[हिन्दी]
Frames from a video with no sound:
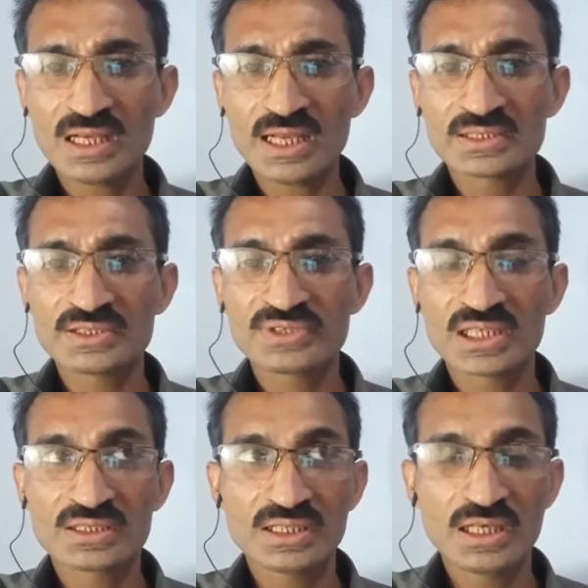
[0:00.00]
एक्टिव
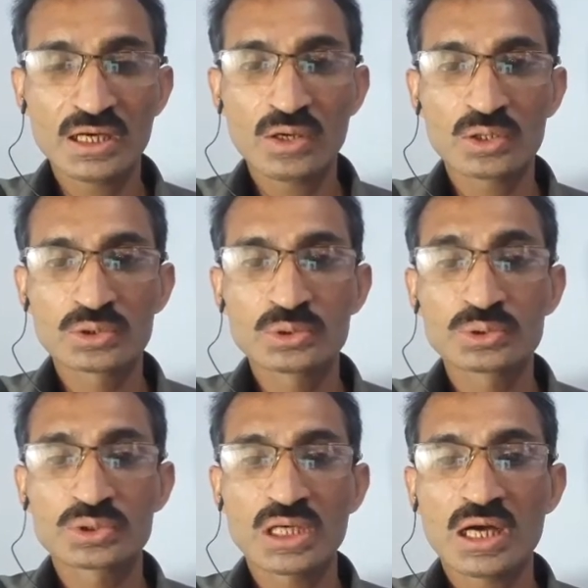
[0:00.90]
रहते हैं और
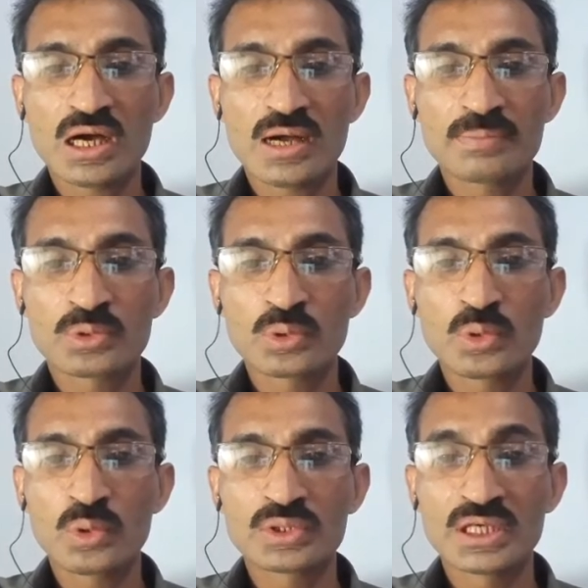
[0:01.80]
दूसरा
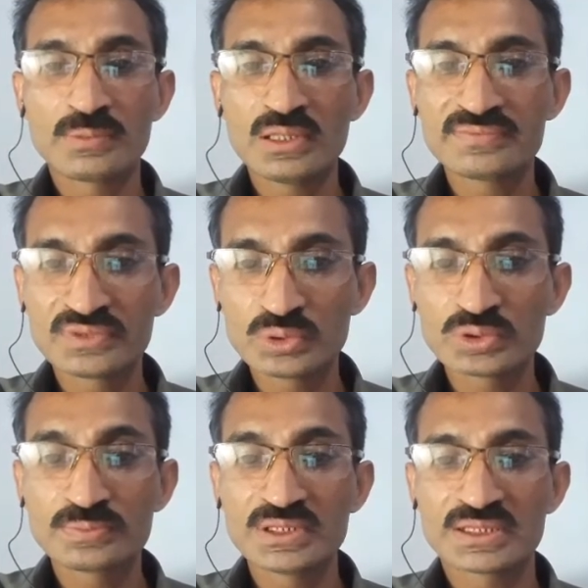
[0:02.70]
आपको डबल व्यूज़
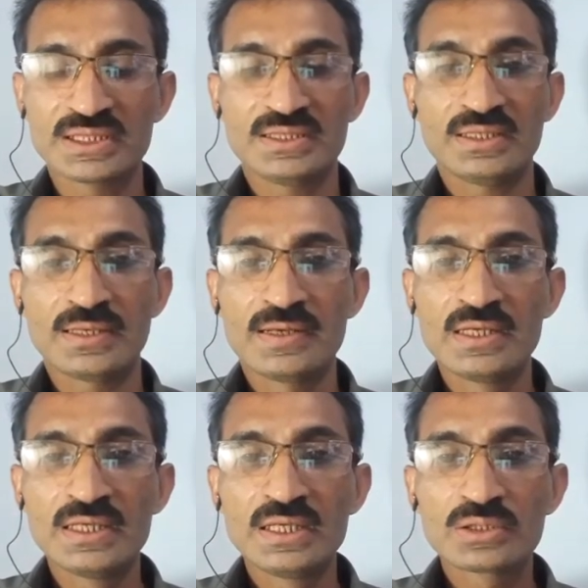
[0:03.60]
मिलते हैं
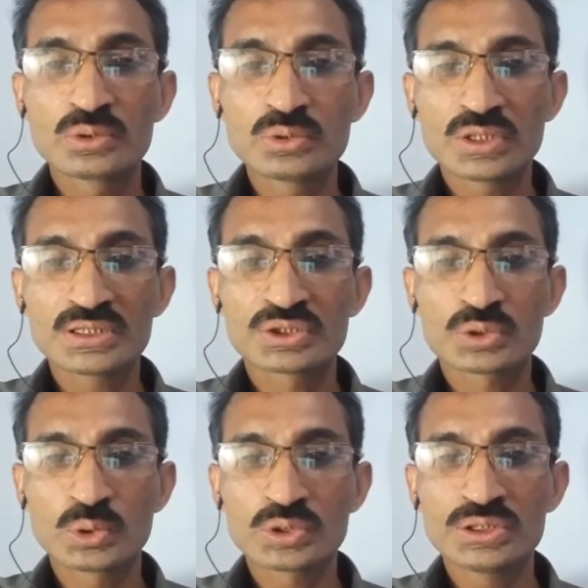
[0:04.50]
क्योंकि
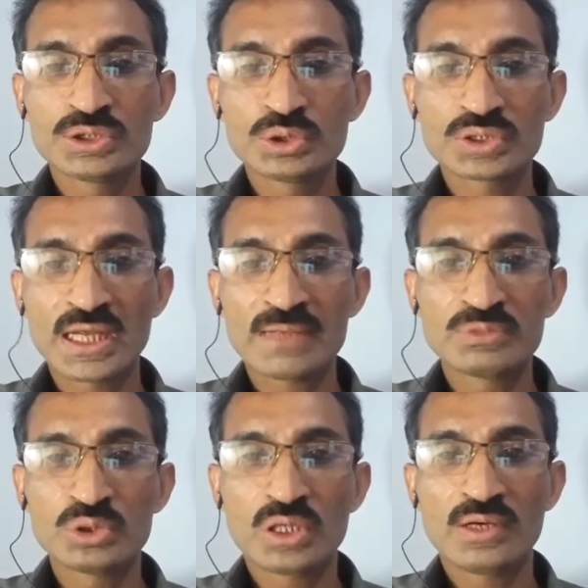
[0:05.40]
स्टोरीज जो टैब
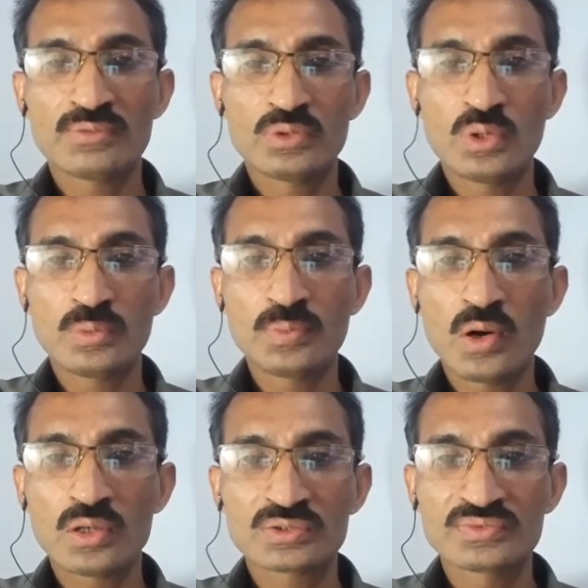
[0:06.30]
जो है वो
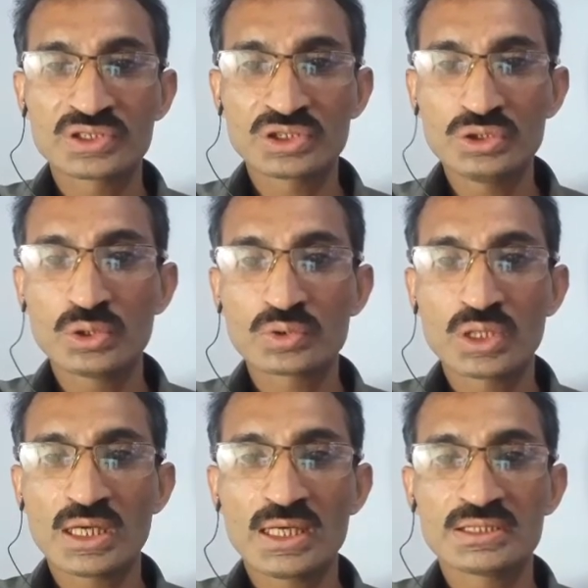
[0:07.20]
बहुत वसी
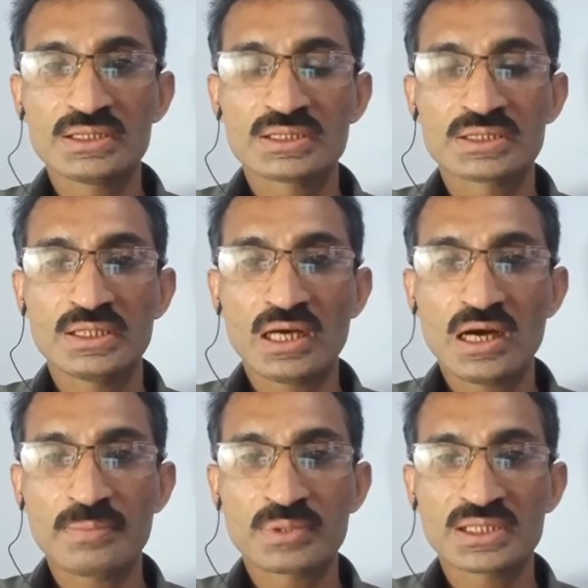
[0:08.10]
होता है जिससे
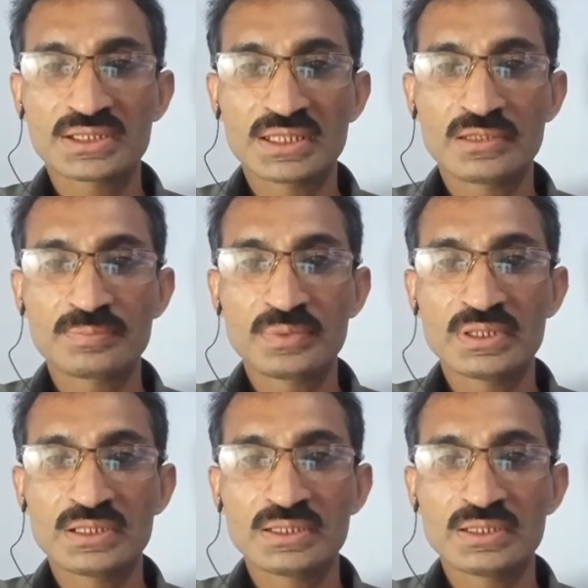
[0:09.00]
आपके चैनल पे